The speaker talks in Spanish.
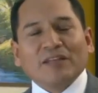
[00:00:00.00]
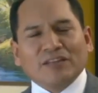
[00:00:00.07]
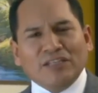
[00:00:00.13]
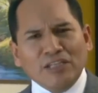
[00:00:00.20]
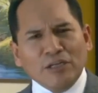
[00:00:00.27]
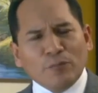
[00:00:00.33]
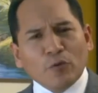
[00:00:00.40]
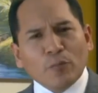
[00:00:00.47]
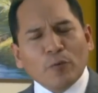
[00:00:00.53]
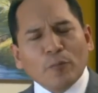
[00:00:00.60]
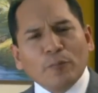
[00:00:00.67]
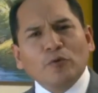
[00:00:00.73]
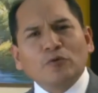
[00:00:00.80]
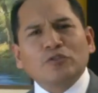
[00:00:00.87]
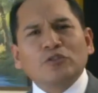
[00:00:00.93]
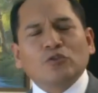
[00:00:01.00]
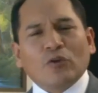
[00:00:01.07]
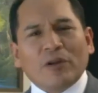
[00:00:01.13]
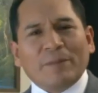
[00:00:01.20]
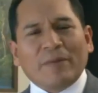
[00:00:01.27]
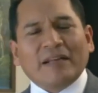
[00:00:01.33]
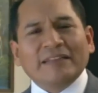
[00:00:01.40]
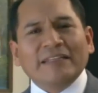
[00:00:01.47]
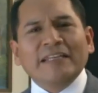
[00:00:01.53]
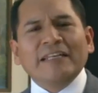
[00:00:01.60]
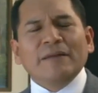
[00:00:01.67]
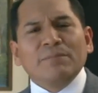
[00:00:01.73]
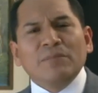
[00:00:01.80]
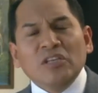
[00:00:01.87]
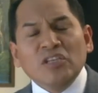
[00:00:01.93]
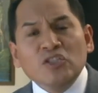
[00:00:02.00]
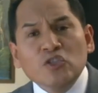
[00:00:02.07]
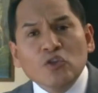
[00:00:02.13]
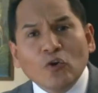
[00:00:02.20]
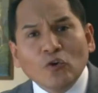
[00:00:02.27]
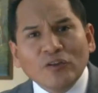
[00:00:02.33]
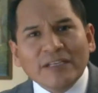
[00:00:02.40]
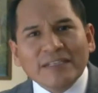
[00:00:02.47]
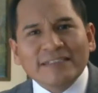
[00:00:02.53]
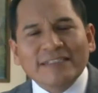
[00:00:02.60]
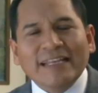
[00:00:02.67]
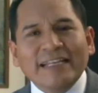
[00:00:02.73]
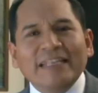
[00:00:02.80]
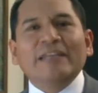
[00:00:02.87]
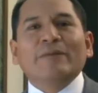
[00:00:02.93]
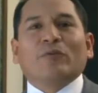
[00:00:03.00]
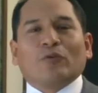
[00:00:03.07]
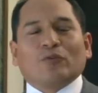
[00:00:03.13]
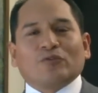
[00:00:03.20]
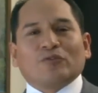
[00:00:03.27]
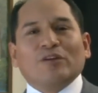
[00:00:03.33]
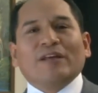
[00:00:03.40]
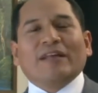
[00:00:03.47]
tiene por propósito repartir millones de libros,